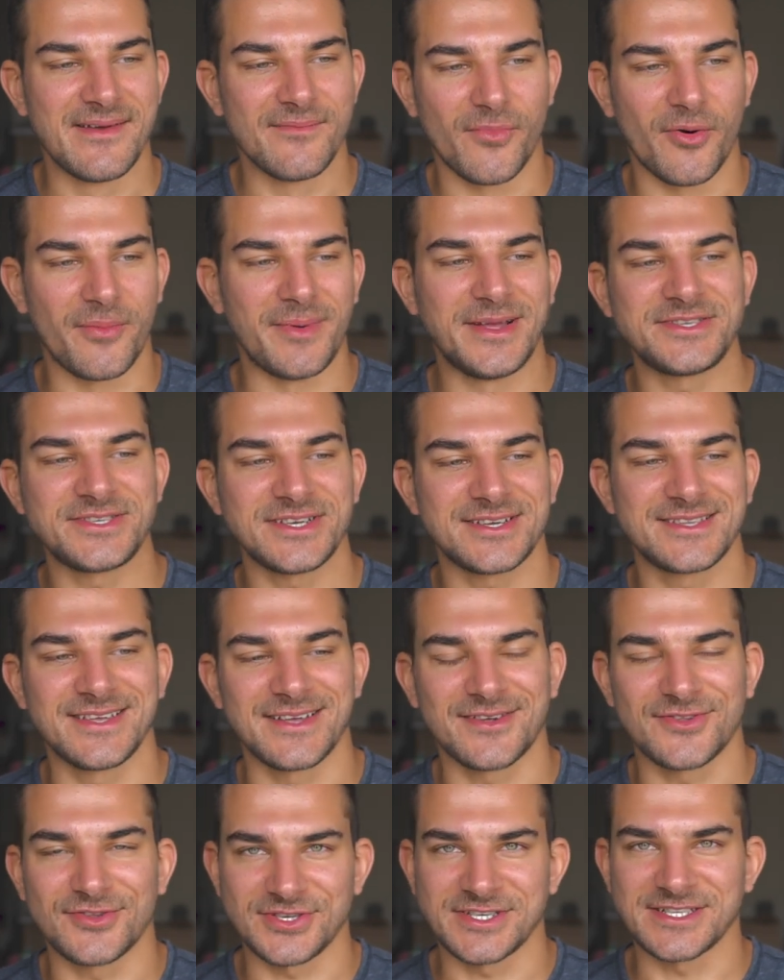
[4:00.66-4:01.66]
w momencie,
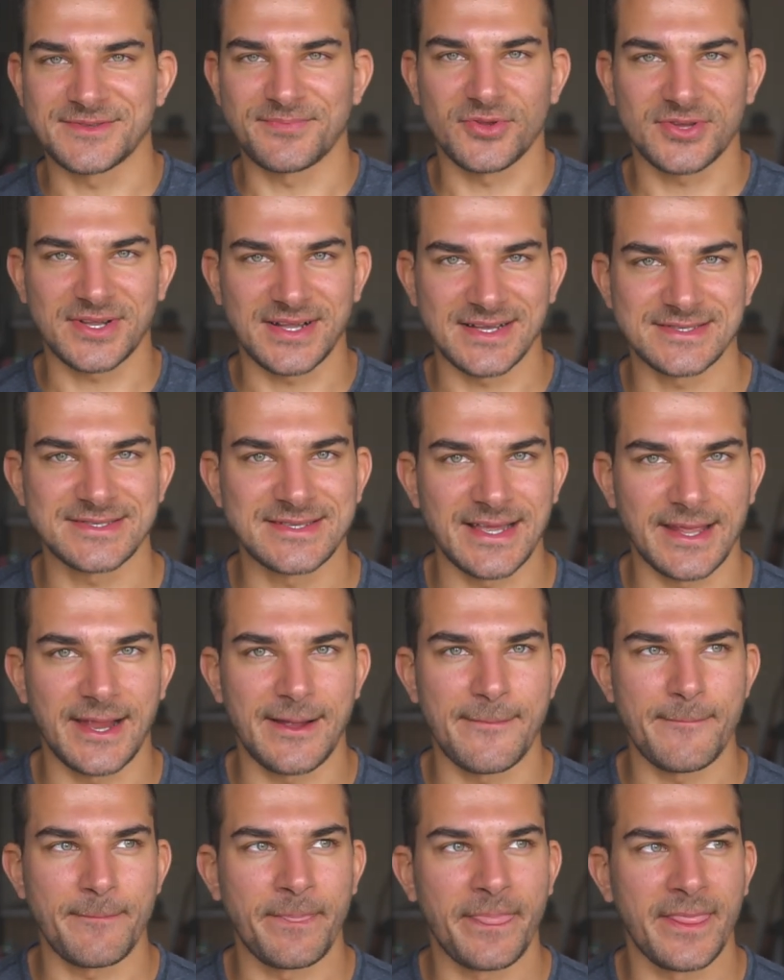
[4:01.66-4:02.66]
gdy ktoś jest
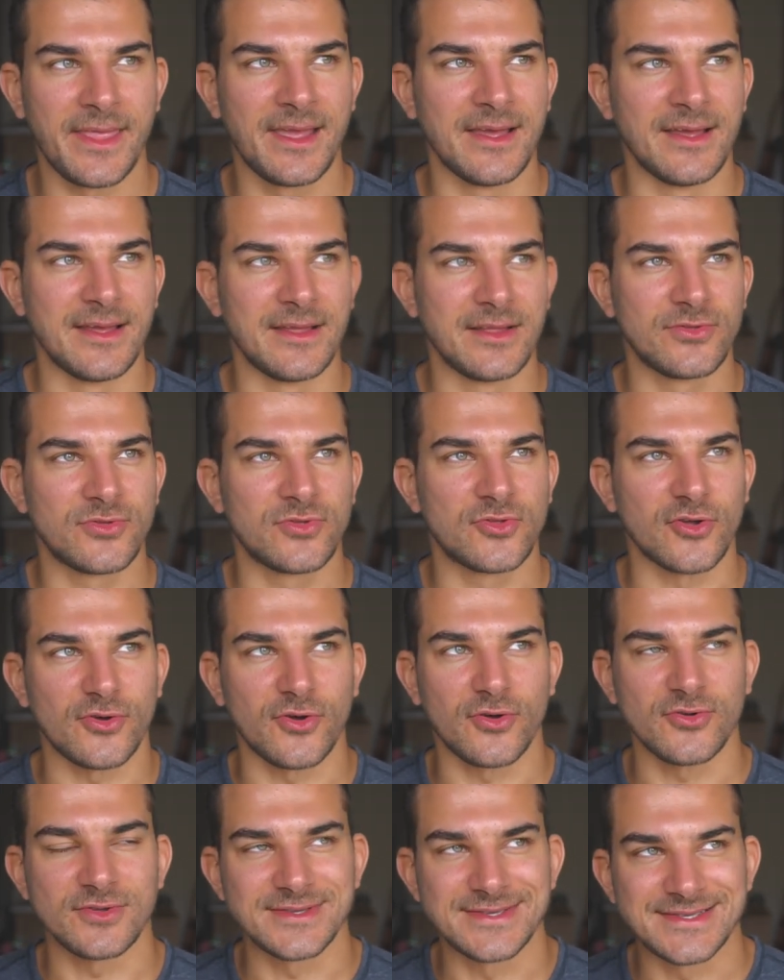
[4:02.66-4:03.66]
podcasterem,
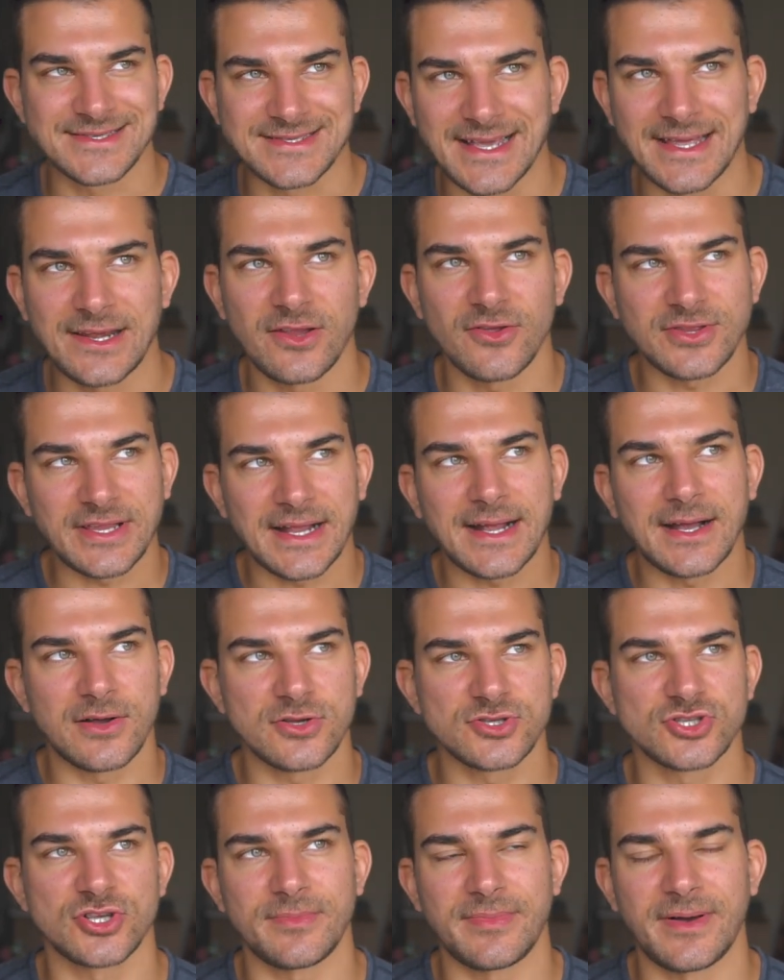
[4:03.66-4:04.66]
to serio taka
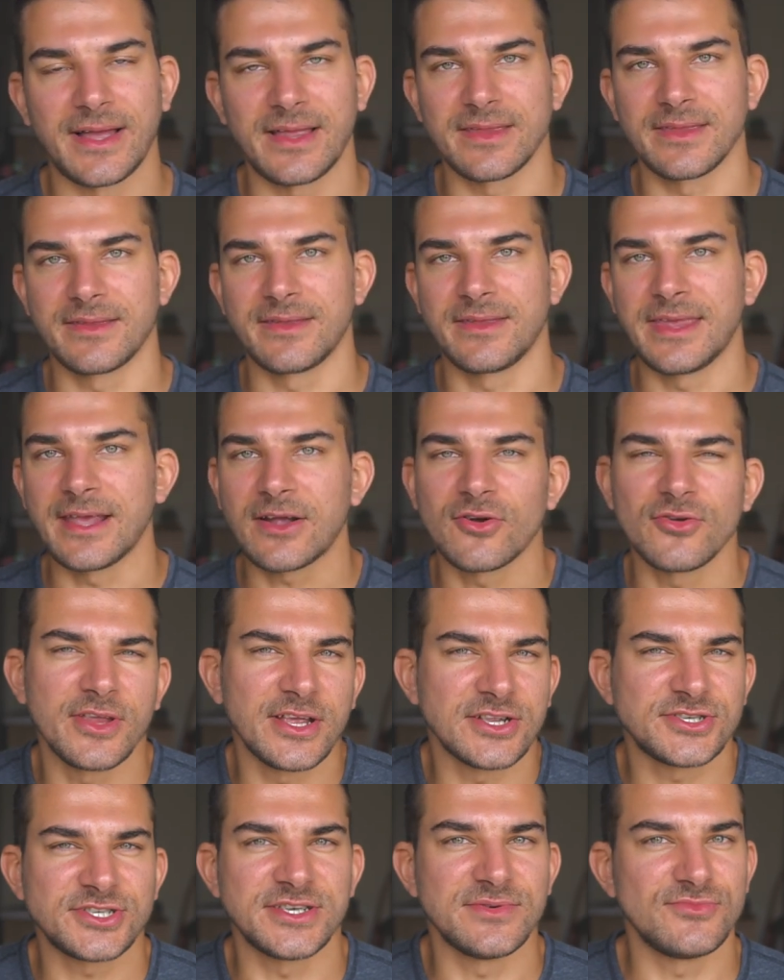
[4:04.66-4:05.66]
osoba
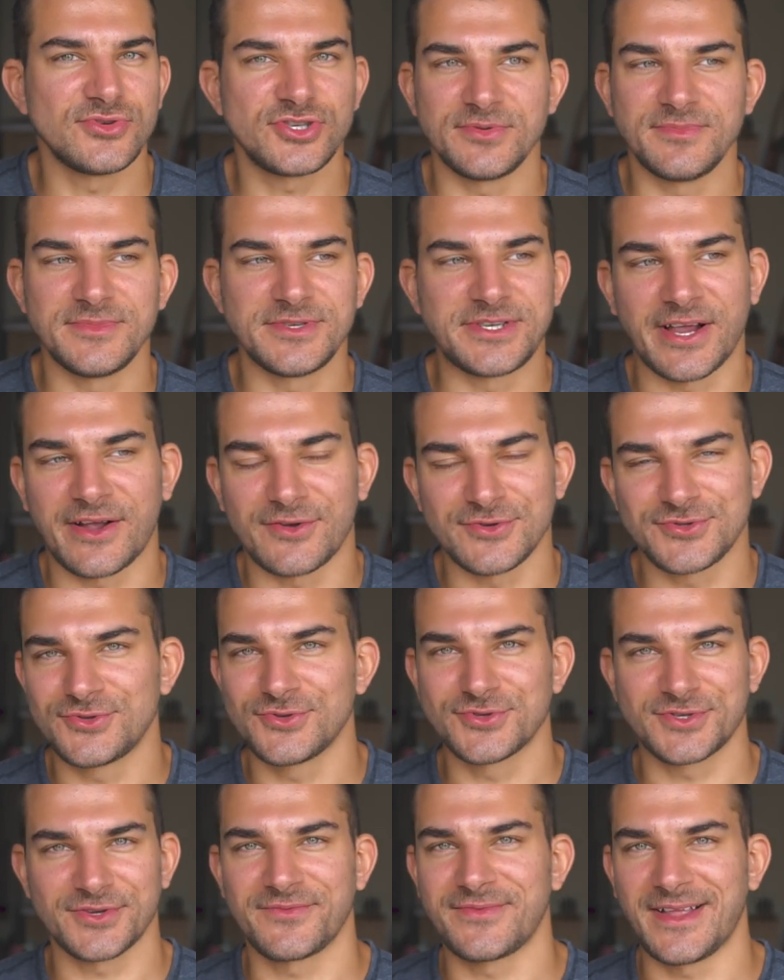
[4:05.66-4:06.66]
niekoniecznie musi mieć jakoś
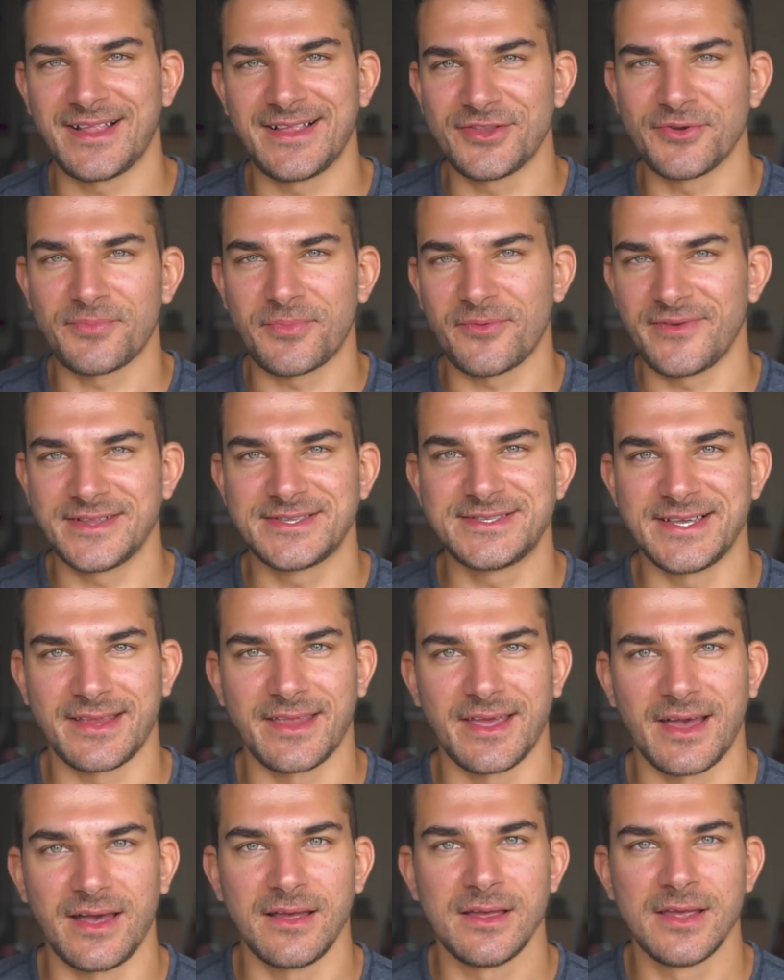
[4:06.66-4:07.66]
dużo wiele do
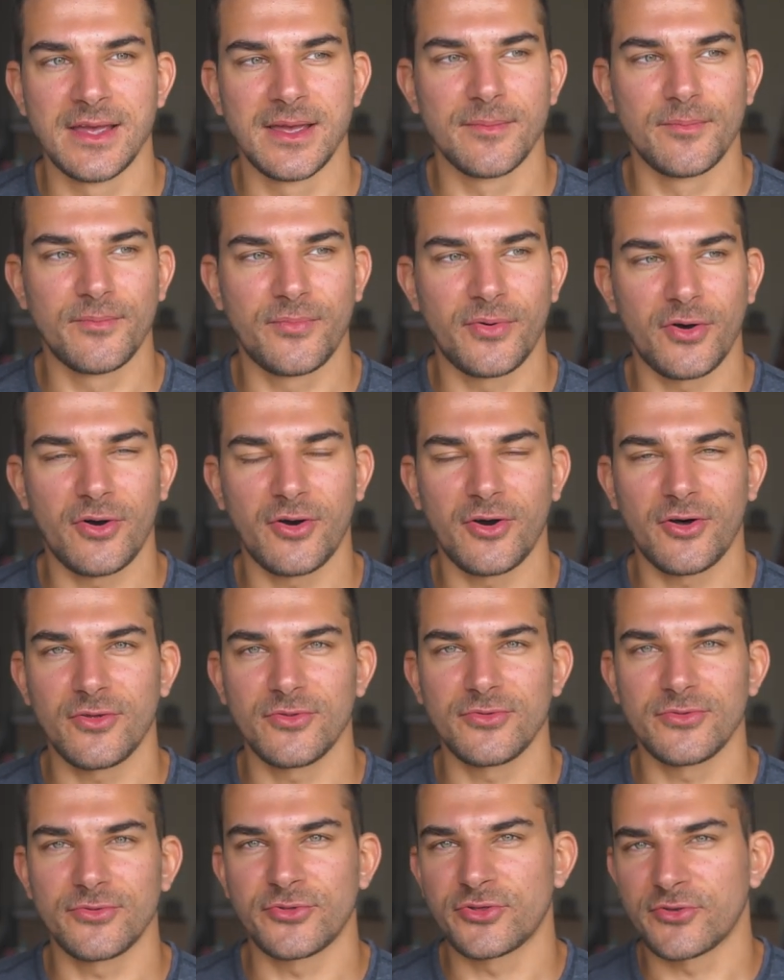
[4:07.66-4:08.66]
powiedzenia,
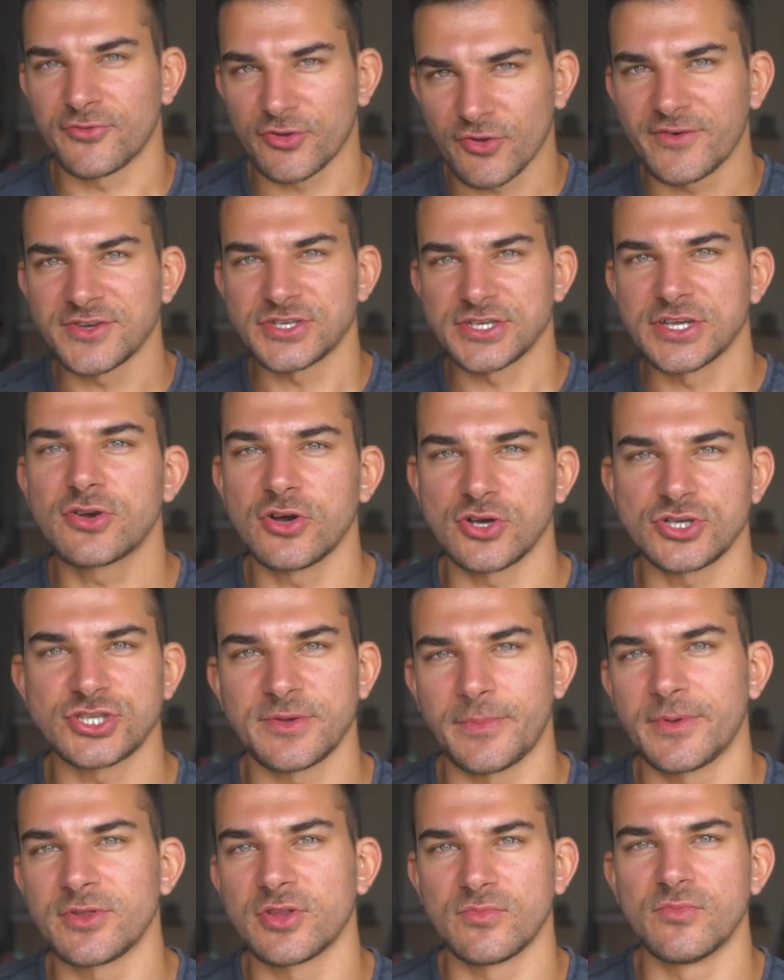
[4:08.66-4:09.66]
bo to, właśnie
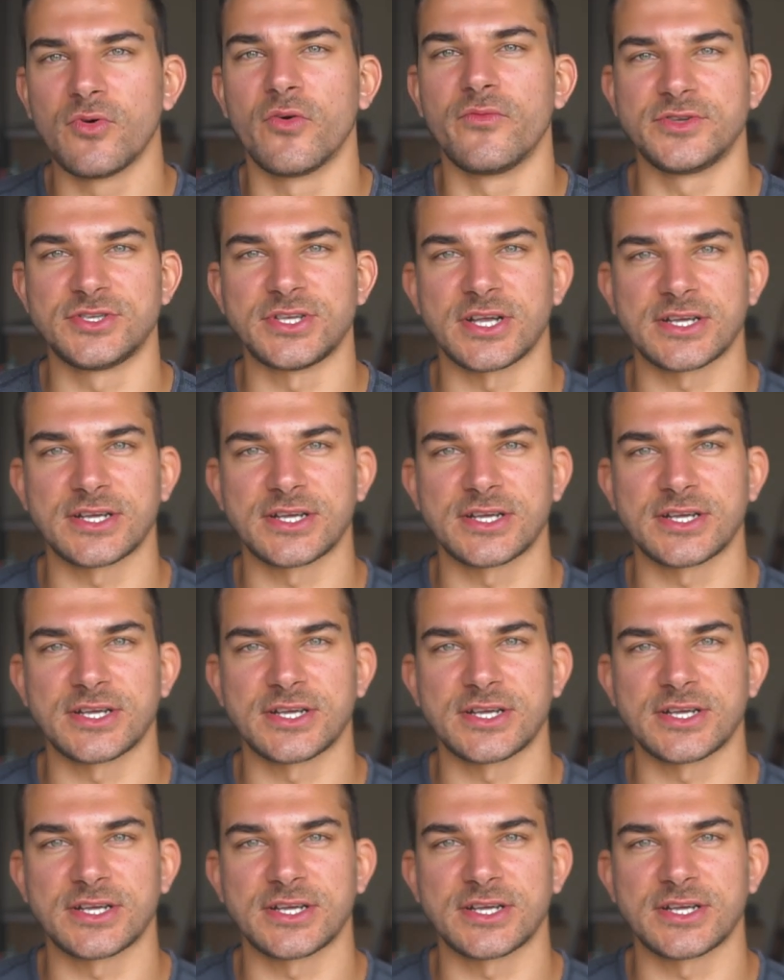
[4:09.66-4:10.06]
goście będą mówić.